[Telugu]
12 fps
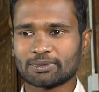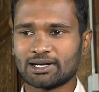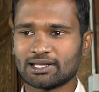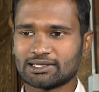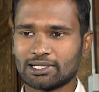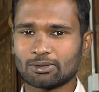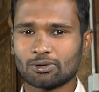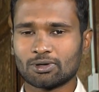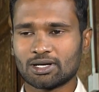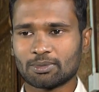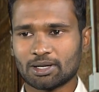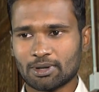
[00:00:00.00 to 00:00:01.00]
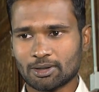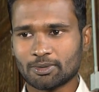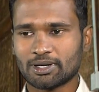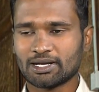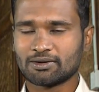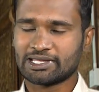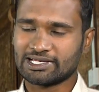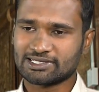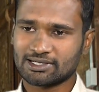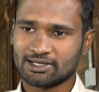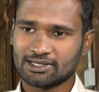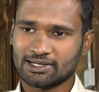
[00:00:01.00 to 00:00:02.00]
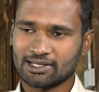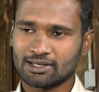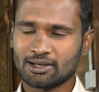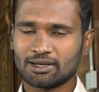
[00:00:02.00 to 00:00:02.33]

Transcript: అంటే తెల్ల కోళ్ళు అని మనం అనబడి తెలిసినట్టే